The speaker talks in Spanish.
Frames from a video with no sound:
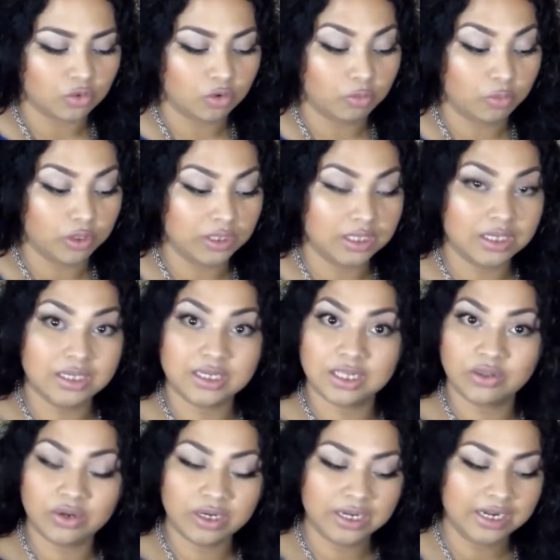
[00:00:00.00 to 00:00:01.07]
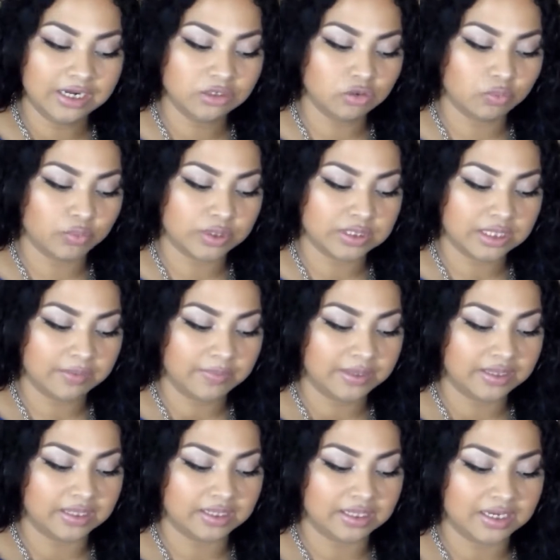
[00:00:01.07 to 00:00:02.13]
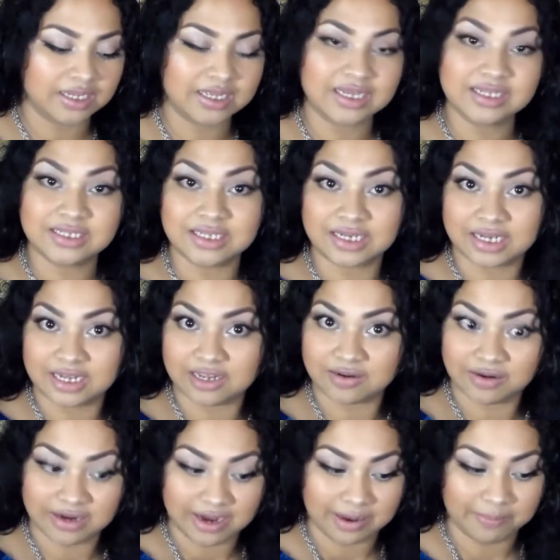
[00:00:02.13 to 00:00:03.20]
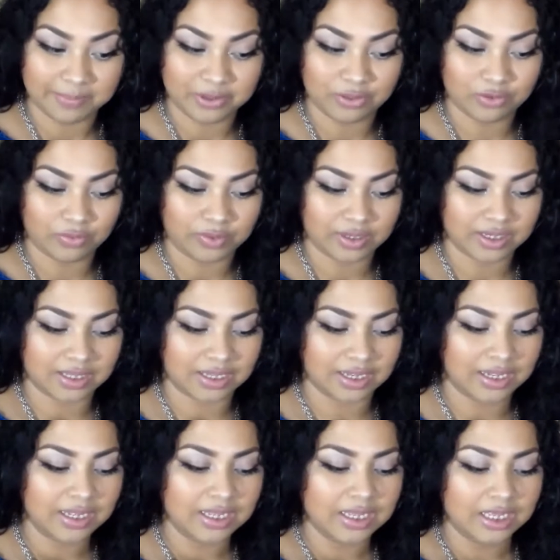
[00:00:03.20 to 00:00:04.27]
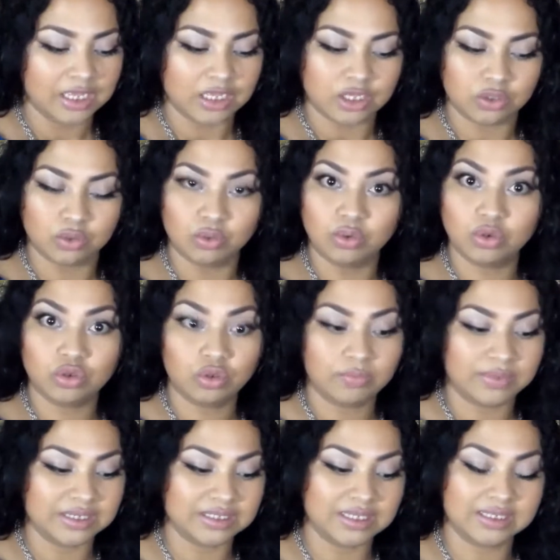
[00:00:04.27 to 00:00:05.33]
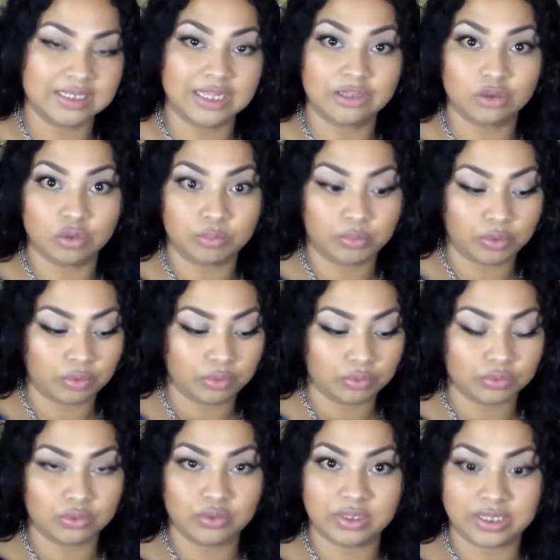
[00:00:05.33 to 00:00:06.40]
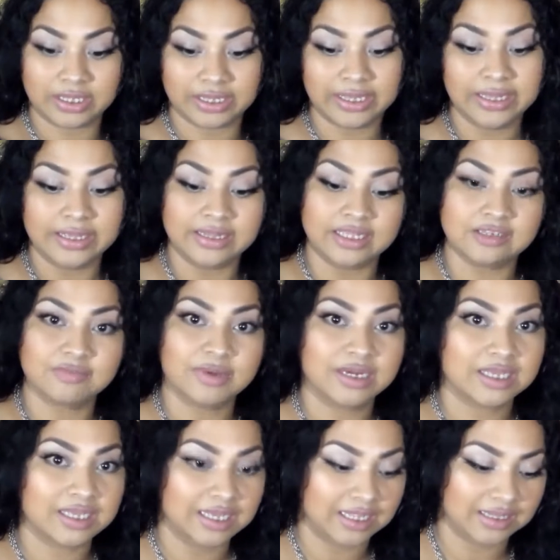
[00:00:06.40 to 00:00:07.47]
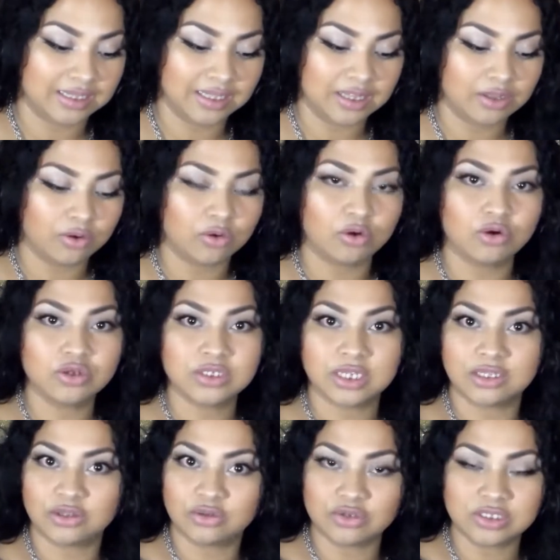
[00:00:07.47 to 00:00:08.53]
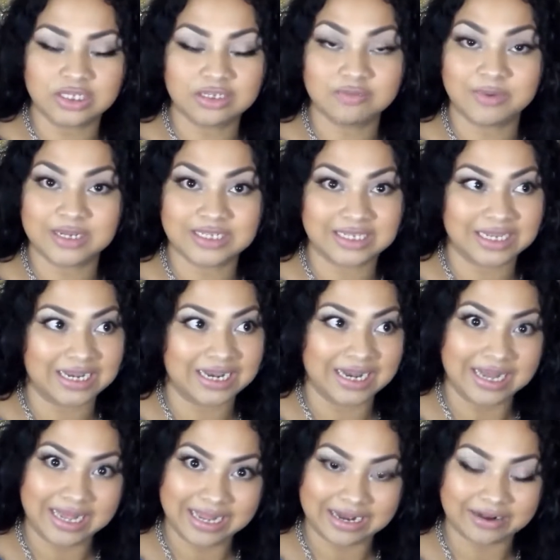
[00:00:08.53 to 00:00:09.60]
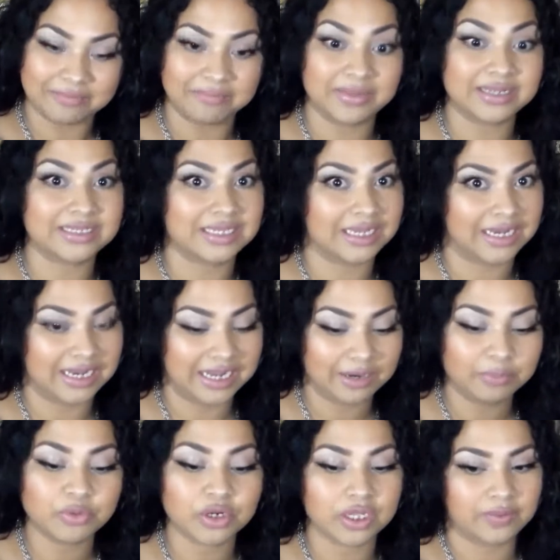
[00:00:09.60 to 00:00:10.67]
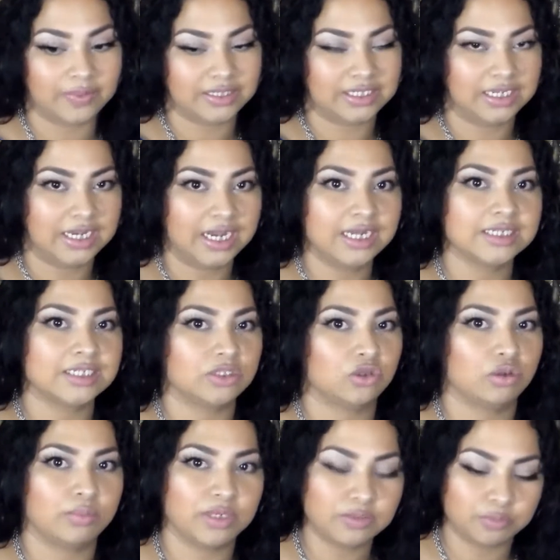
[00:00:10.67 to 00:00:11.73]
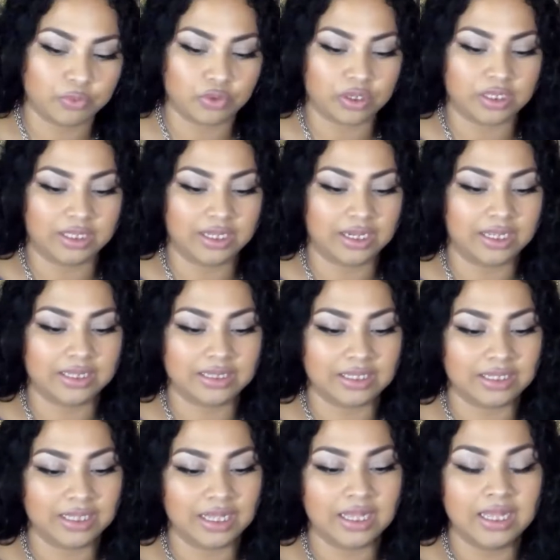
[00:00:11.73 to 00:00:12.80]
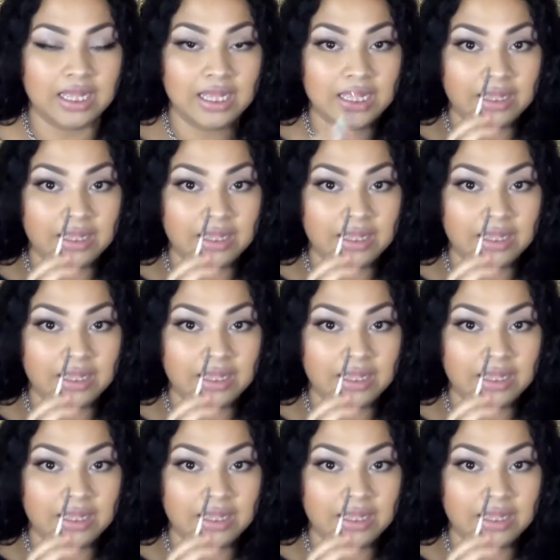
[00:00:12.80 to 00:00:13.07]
como el delineador en gel supuestamente tiene que secar rápido, ¿verdad? Y tú no tomaste tanto producto de desmaquillante de ojos, entonces va a secar, va a secar porque va a secar si tomas poquita cantidad.